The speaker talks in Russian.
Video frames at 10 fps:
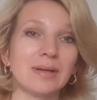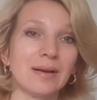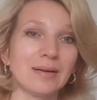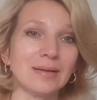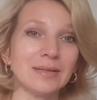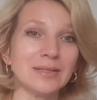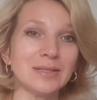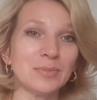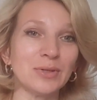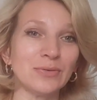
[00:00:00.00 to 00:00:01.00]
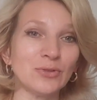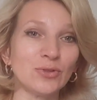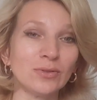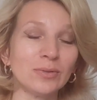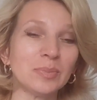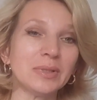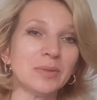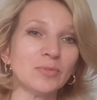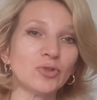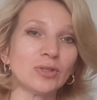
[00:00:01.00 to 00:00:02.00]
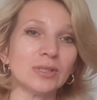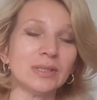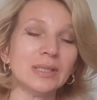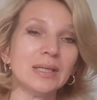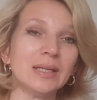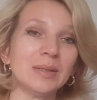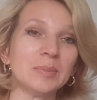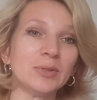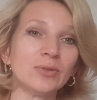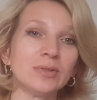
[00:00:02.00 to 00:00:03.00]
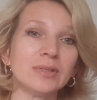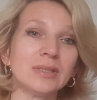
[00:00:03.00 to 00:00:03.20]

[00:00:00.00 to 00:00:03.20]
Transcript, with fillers: как она себя ведет, потому что мы,